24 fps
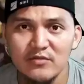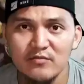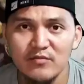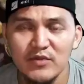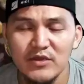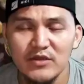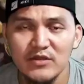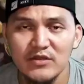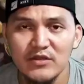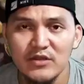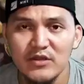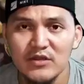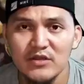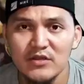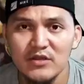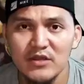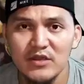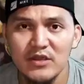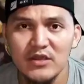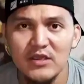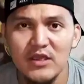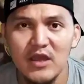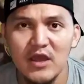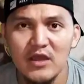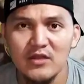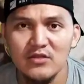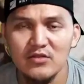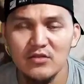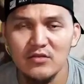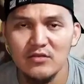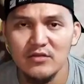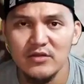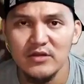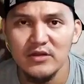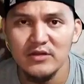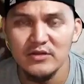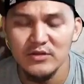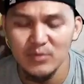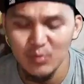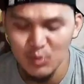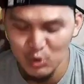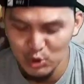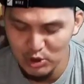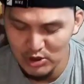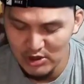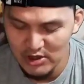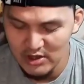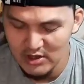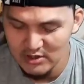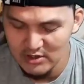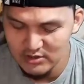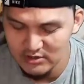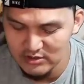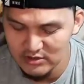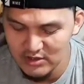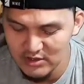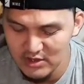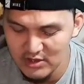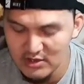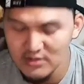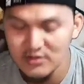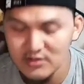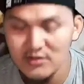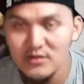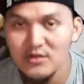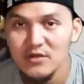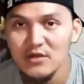BTT. Yan. Congrats po sa lahat yan.